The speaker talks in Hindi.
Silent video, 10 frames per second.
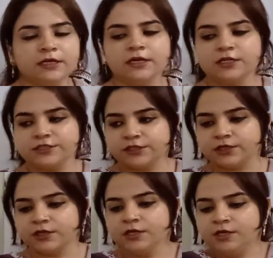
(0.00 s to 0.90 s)
कल्चर
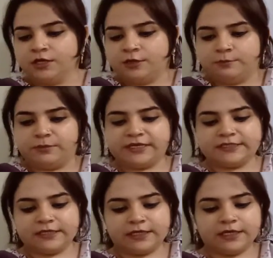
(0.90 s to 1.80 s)

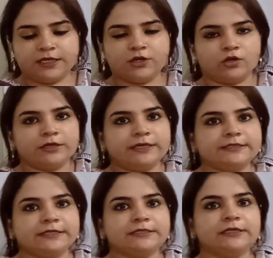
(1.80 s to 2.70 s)
बेसिकली
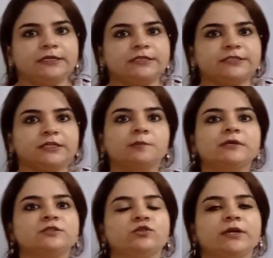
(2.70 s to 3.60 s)
ऑर्गेनाइजेशनल कल्चर हम
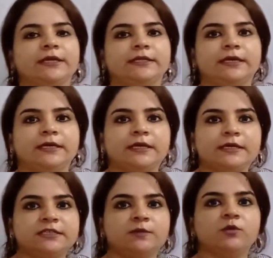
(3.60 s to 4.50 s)
किसको कहते हैं कि
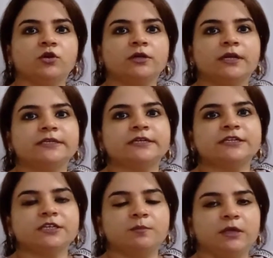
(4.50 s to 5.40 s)
किसी भी
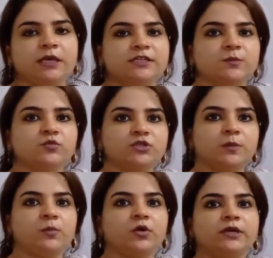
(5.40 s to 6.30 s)
ऑर्गेनाइजेशन में जब कुछ
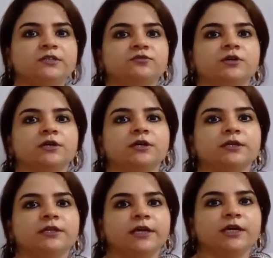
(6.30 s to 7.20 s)
एम्प्लॉयज़ वर्क
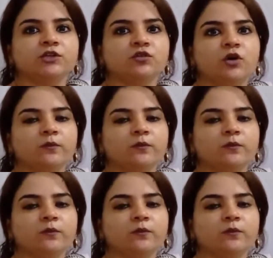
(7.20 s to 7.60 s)
करते हैं तो